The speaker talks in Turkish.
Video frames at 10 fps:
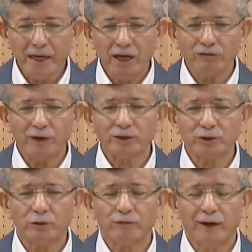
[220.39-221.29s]

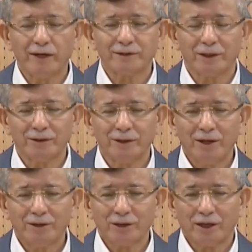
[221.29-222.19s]
enflasyon faiz
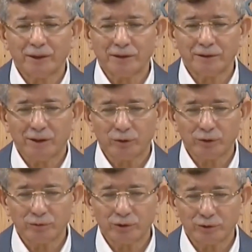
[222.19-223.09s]
sarmalından
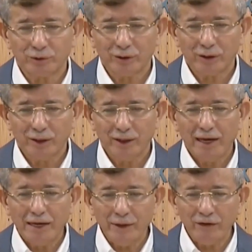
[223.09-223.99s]
oluşmuştu.
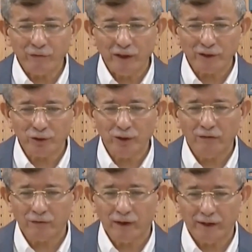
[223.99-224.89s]
Hem enflasyon
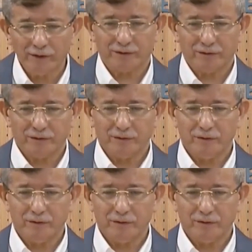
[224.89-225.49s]
hem faiz.